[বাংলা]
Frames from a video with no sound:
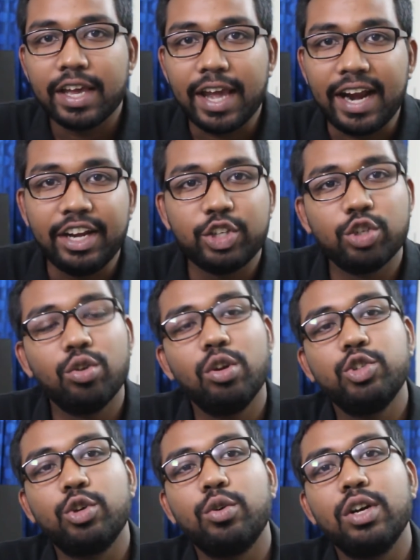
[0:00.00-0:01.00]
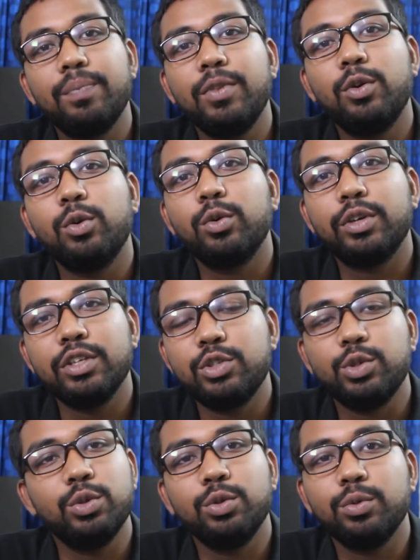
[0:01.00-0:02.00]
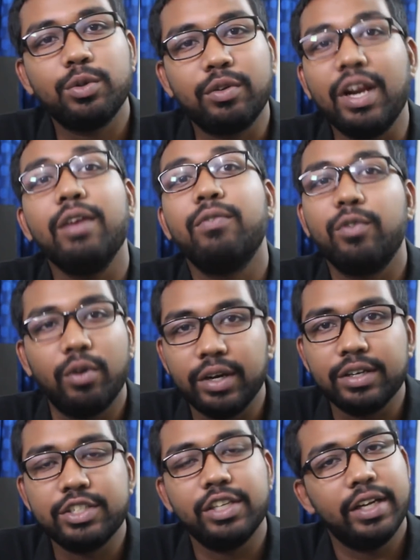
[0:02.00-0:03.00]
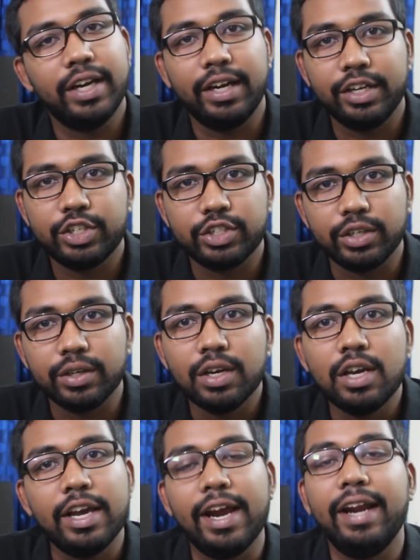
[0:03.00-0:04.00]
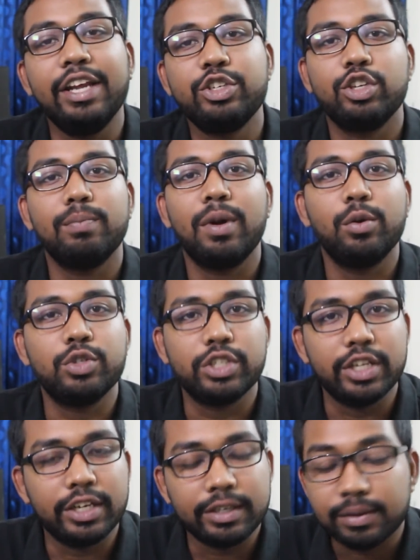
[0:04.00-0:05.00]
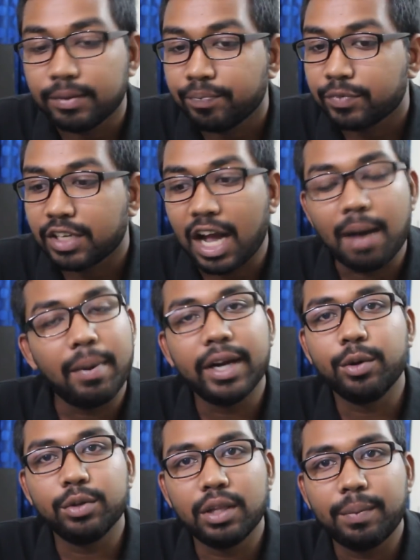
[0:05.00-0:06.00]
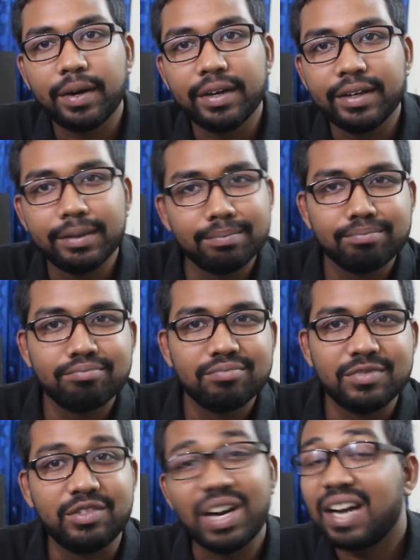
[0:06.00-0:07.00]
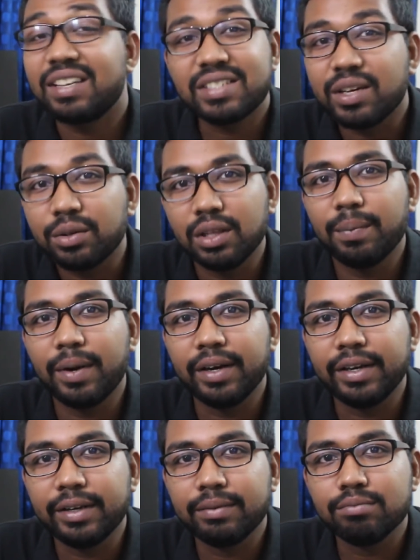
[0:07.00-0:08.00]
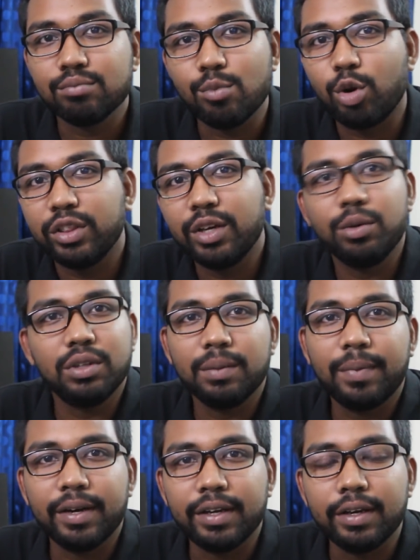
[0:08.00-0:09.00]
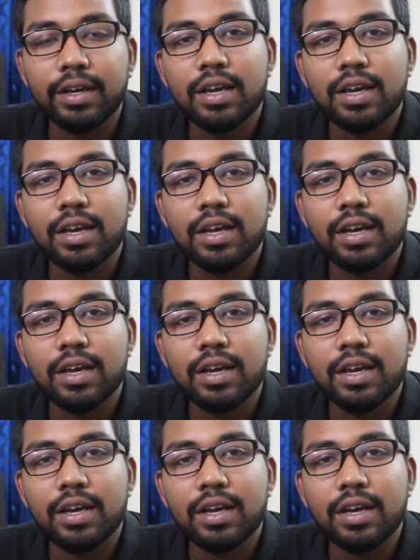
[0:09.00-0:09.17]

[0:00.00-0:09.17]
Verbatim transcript: অ্যাডিকশন হলো যখন আপনি কোনো কিছু ক্রেভ করেন সেটাই অ্যাডিকশন অ্যাডিকশন মানুষের খাবারে হতে পারে ড্রাগসে হতে পারে মদে হতে পারে